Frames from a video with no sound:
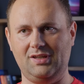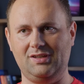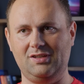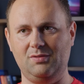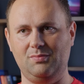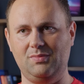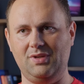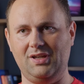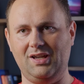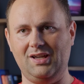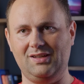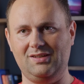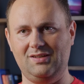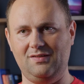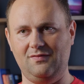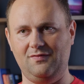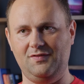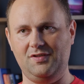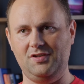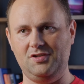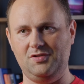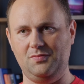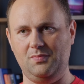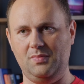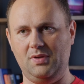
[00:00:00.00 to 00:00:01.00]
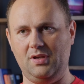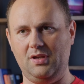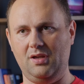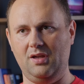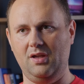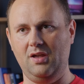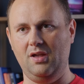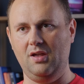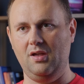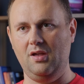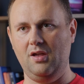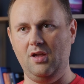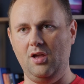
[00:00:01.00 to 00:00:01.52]
na tym negatywizmie.
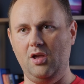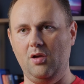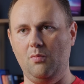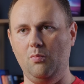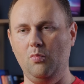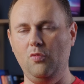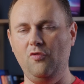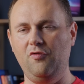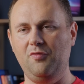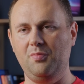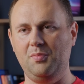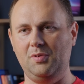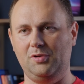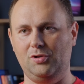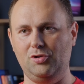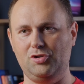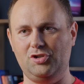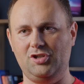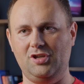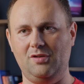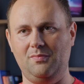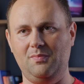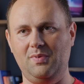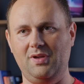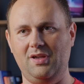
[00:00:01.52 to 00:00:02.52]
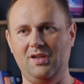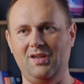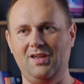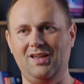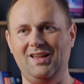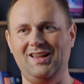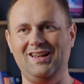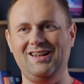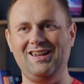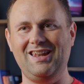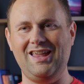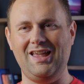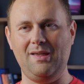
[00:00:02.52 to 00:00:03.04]
Mówmy do siebie
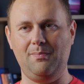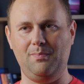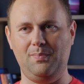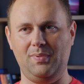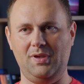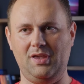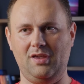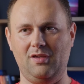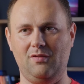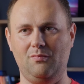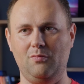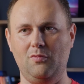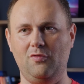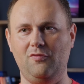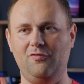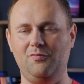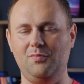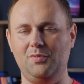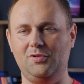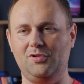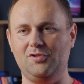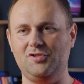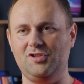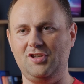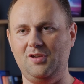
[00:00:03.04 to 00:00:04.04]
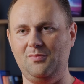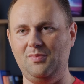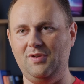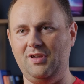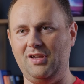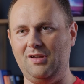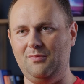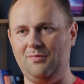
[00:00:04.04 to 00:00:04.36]
lepiej, mówmy do siebie